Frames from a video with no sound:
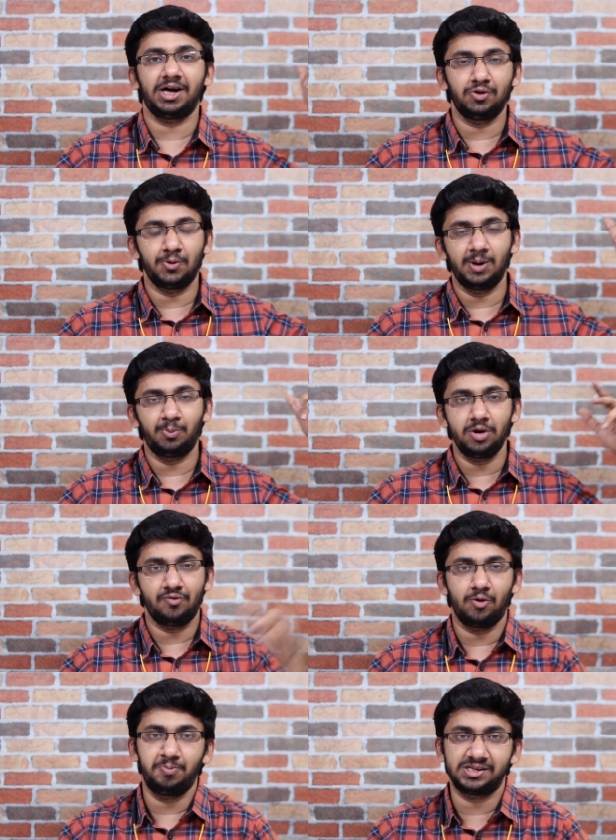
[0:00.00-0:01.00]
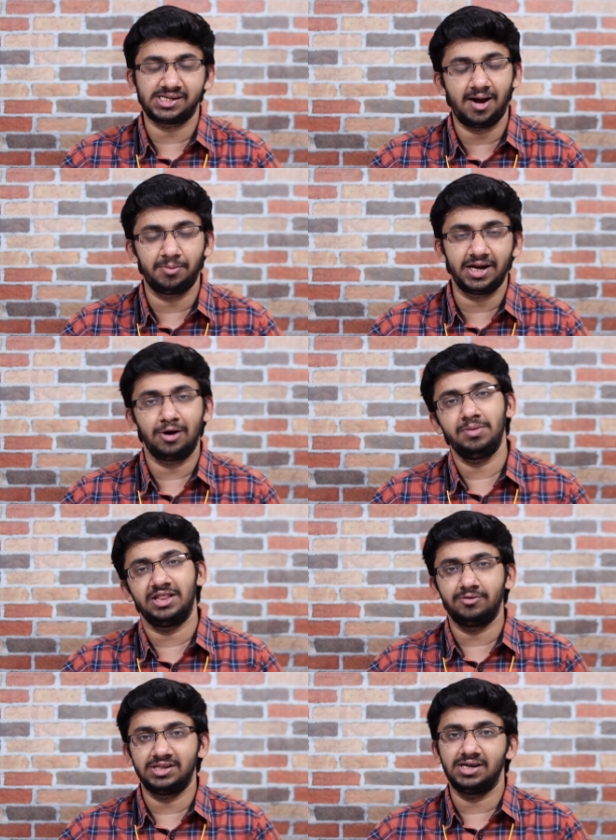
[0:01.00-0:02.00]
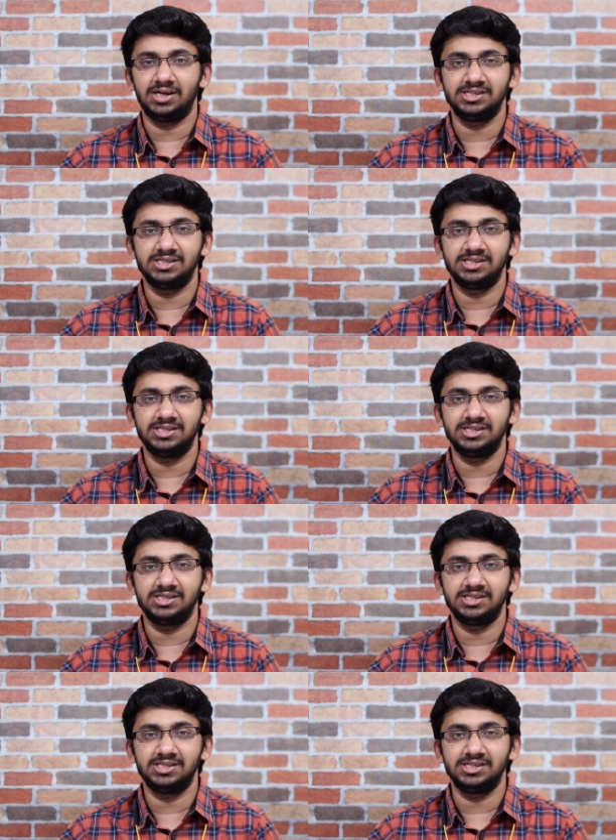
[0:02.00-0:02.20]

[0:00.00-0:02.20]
பக்கம் பக்கத்து ரூமில் போய் ஃபோன் பேசினேன் அப்படின்னாலும் எந்த வித